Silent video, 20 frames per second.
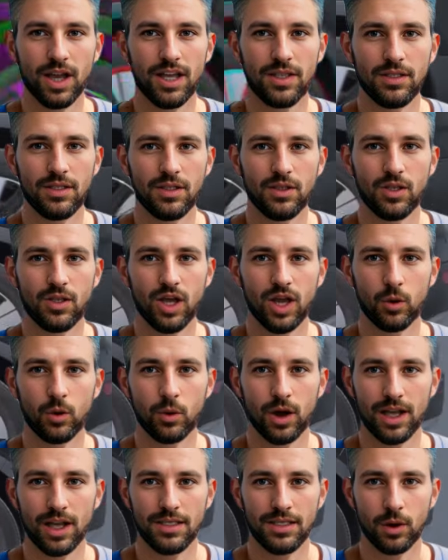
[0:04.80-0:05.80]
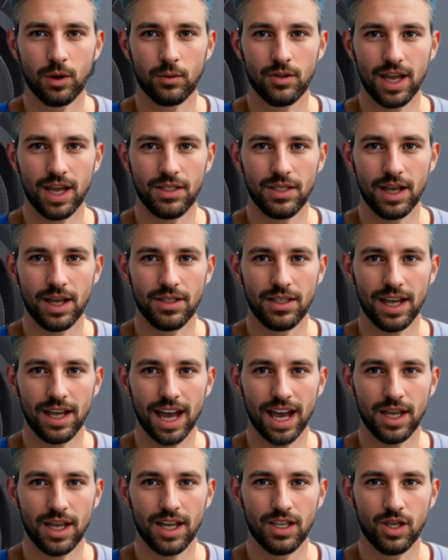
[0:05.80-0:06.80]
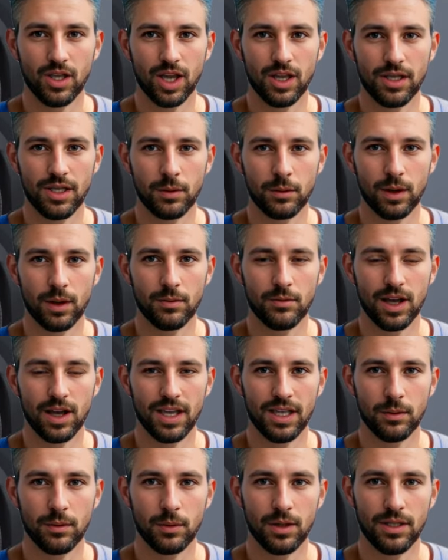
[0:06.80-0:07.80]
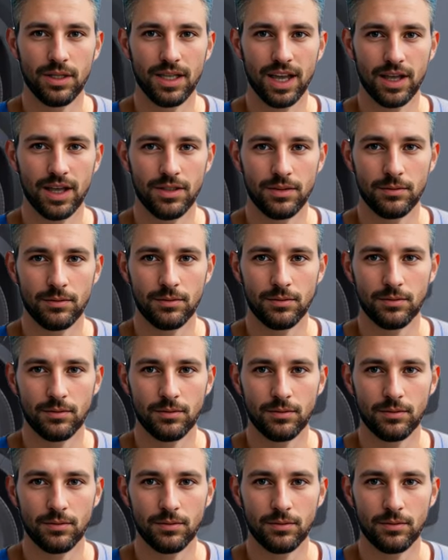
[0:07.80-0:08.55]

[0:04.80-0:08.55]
XC40 usata è la scelta perfetta per te.